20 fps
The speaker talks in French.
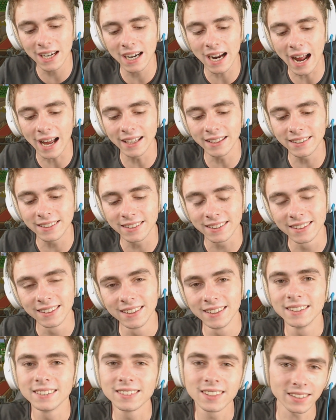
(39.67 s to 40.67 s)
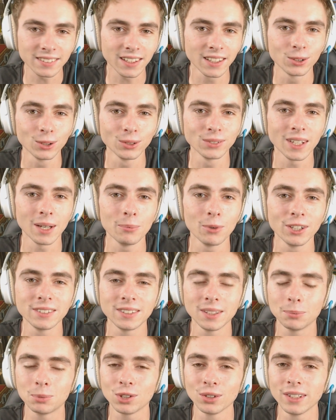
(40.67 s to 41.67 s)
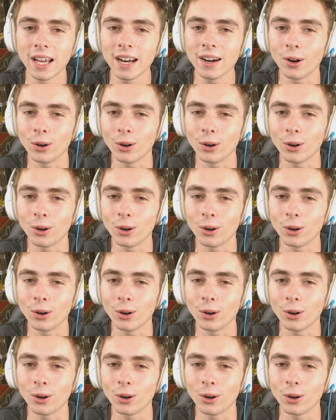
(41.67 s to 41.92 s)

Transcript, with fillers: likes ça serait totalement exceptionnel.